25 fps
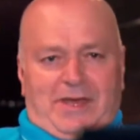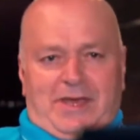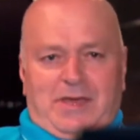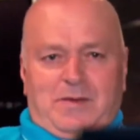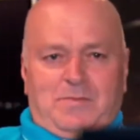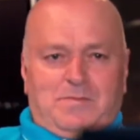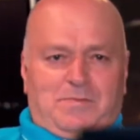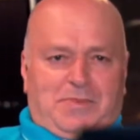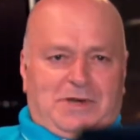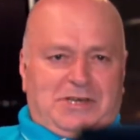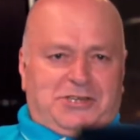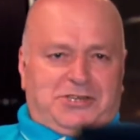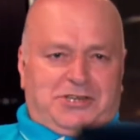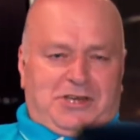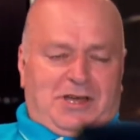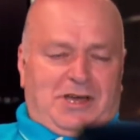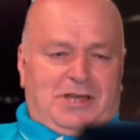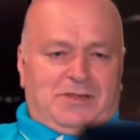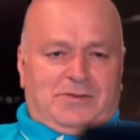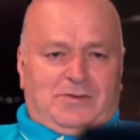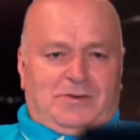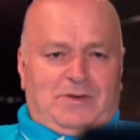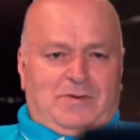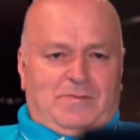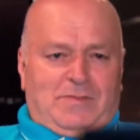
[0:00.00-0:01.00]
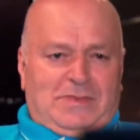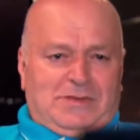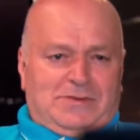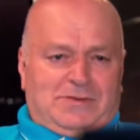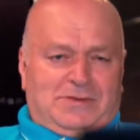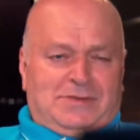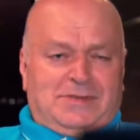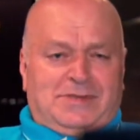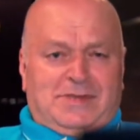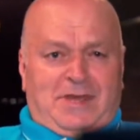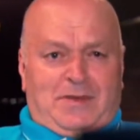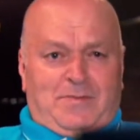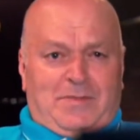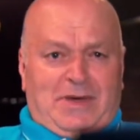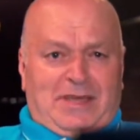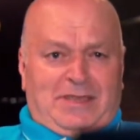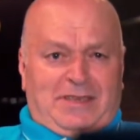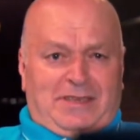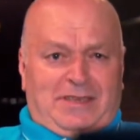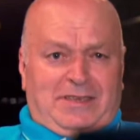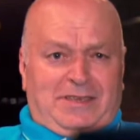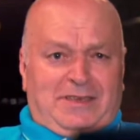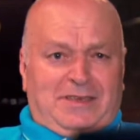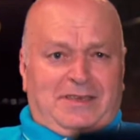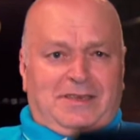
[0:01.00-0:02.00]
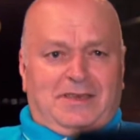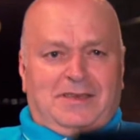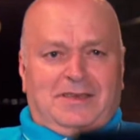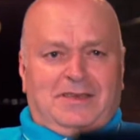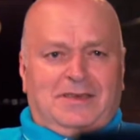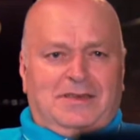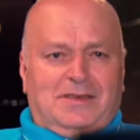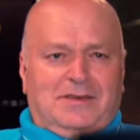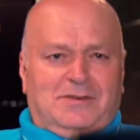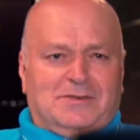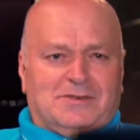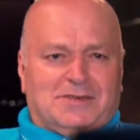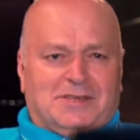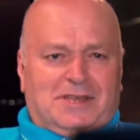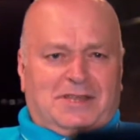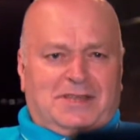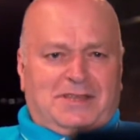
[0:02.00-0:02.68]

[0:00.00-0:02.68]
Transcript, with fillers: impacciato e non sai mai cosa